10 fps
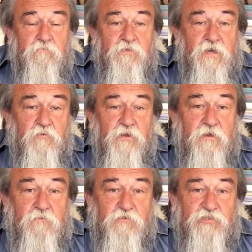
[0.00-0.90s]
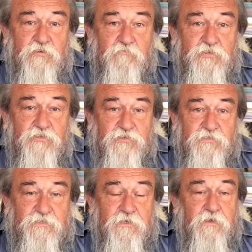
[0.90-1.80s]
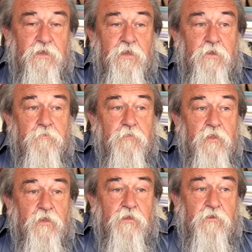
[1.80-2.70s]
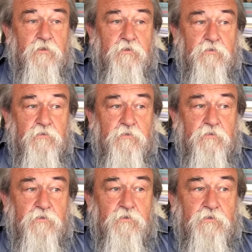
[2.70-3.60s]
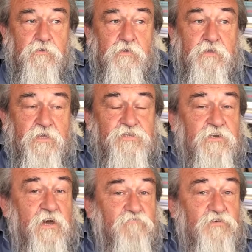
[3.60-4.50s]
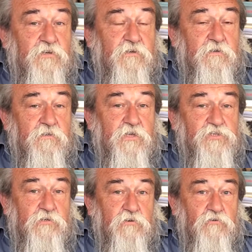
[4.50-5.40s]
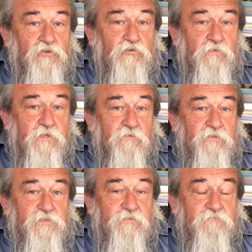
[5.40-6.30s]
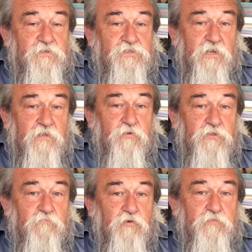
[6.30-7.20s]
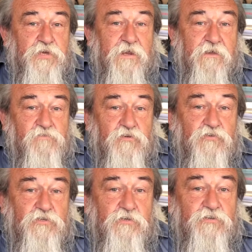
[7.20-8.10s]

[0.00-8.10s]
diabła nie ma, można robić co się chce. Y, I najciekawsze, dlaczego Kościół katolicki 200 lat po tym popiera wciąż